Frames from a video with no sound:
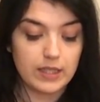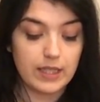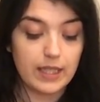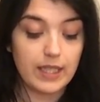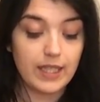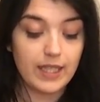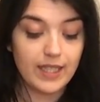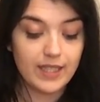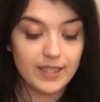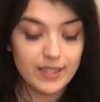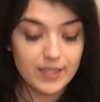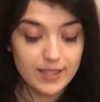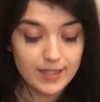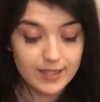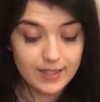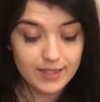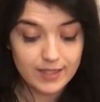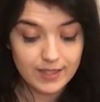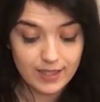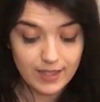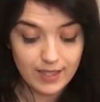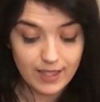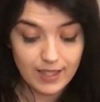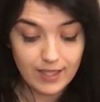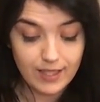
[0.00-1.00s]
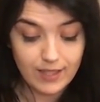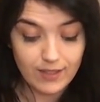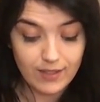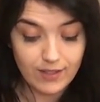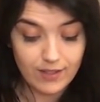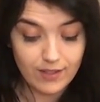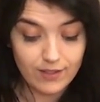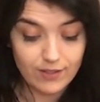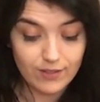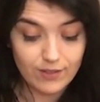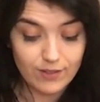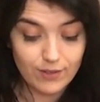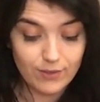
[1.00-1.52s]
et c'est
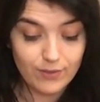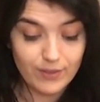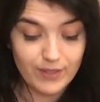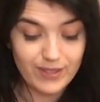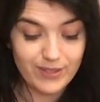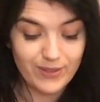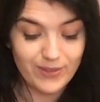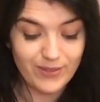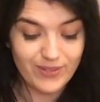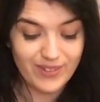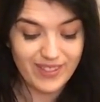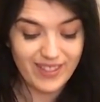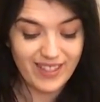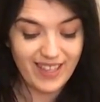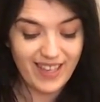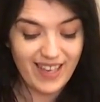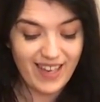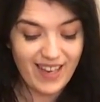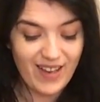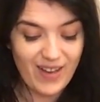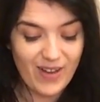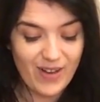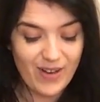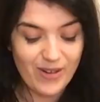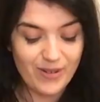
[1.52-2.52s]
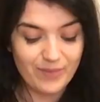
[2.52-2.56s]
de façon très